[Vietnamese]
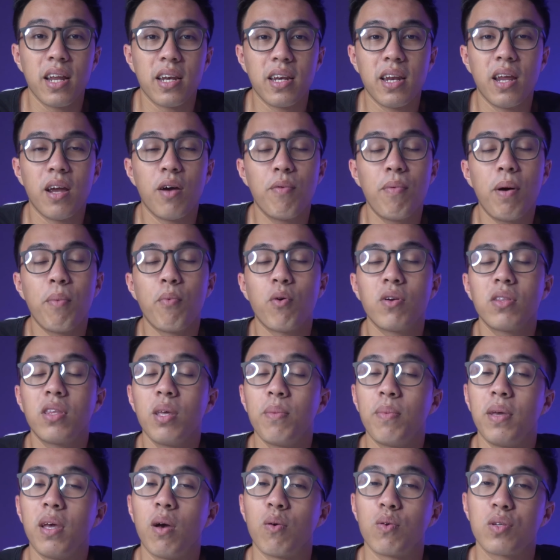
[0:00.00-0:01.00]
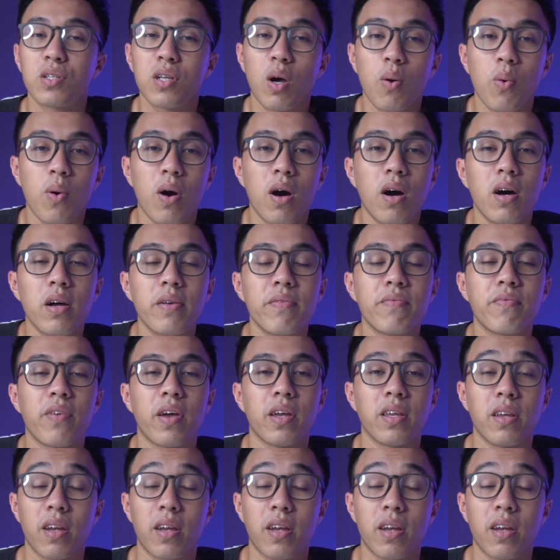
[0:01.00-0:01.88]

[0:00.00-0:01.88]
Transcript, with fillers: Nếu mà muốn tìm hiểu sâu hơn về